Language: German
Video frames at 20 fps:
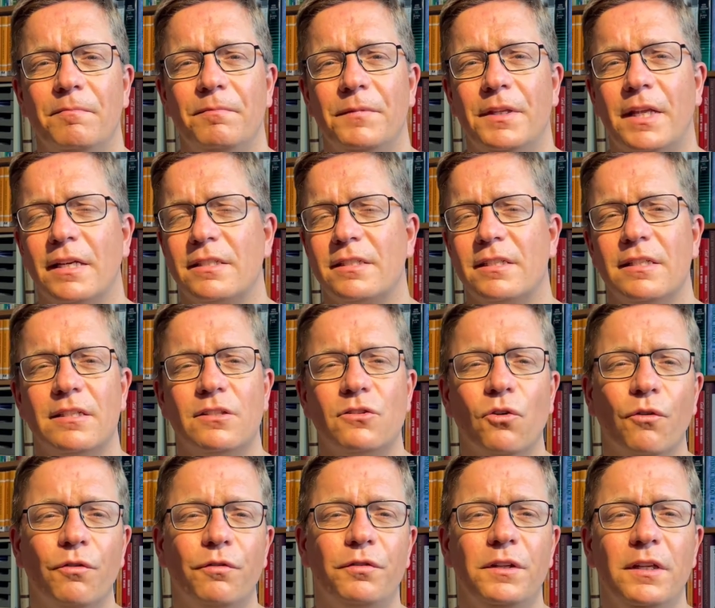das ist
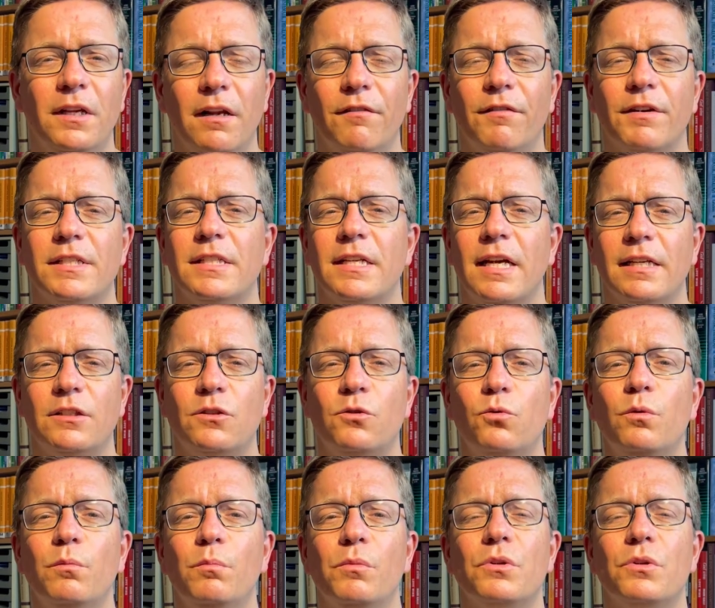so viel, was ich eigentlich tun